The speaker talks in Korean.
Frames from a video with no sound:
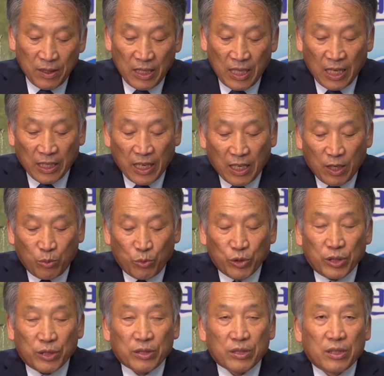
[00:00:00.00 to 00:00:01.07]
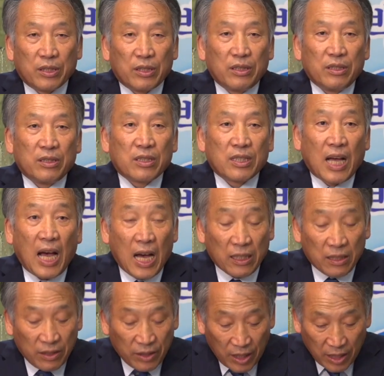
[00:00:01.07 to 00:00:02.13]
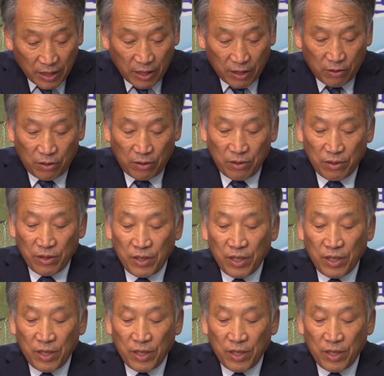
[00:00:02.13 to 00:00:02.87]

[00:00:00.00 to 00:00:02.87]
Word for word: 당회가 모여서 가결해야 되고